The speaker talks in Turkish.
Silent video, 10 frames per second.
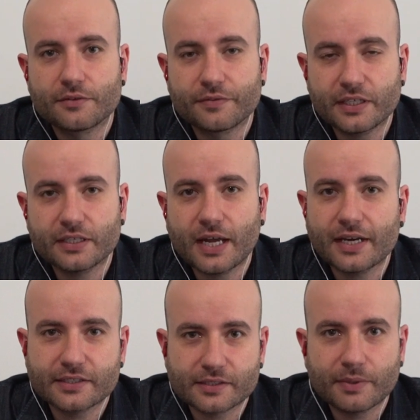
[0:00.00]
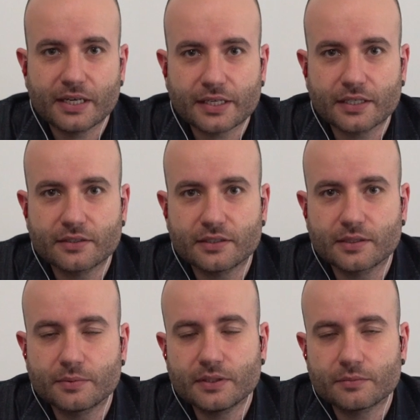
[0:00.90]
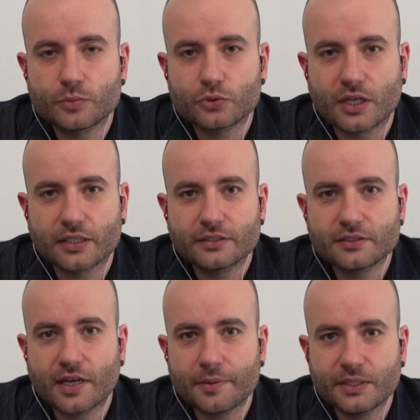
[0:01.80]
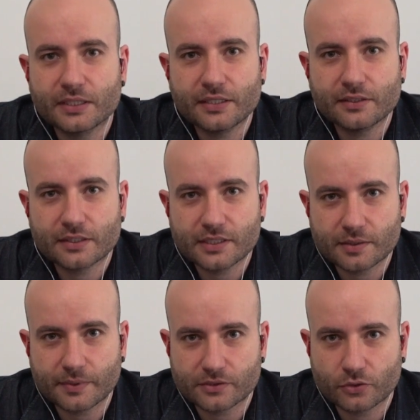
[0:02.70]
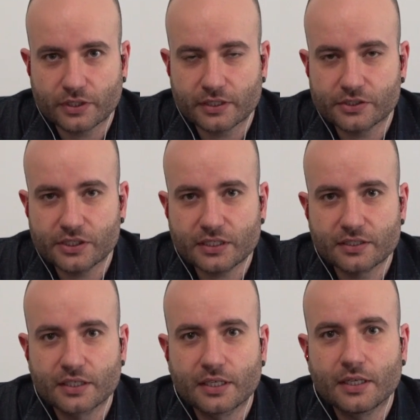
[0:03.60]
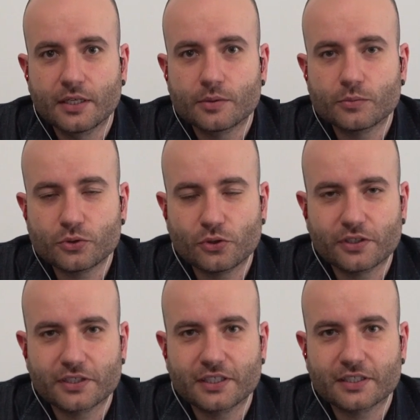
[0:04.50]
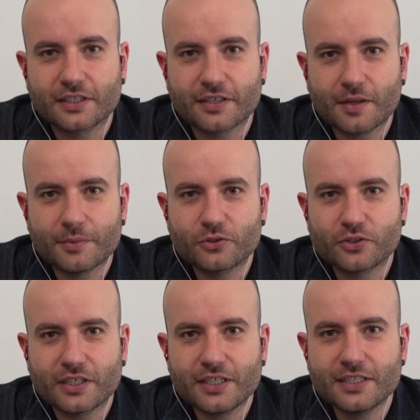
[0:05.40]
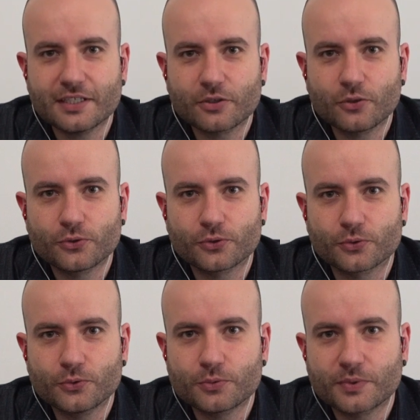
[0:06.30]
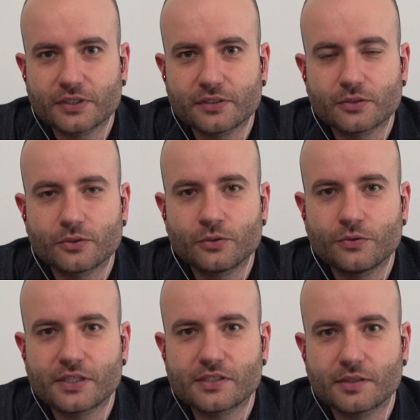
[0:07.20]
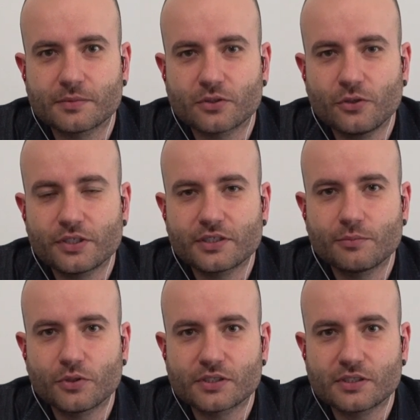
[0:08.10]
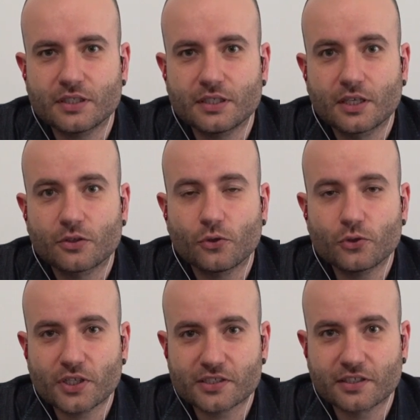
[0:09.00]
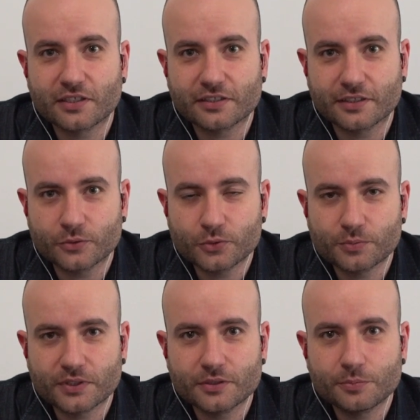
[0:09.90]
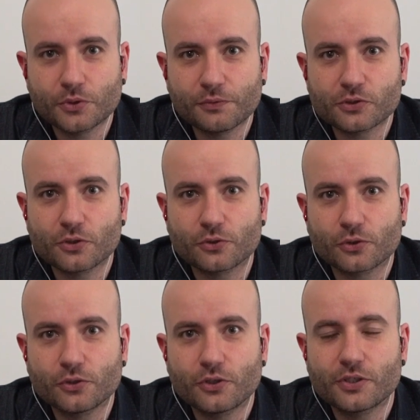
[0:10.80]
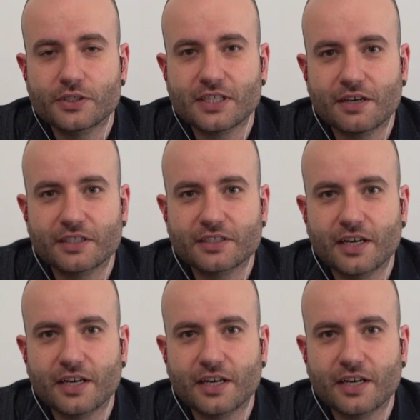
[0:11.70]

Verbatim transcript: ve herkesin merak ettiği gibi bu salgın tahminen ne zaman sona erecek? Bu soruların yanıtlarını almak üzere yine konunun uzmanı, üniversitemiz öğretim üyesi, göğüs hastalıkları uzmanı Profesör Doktor Servet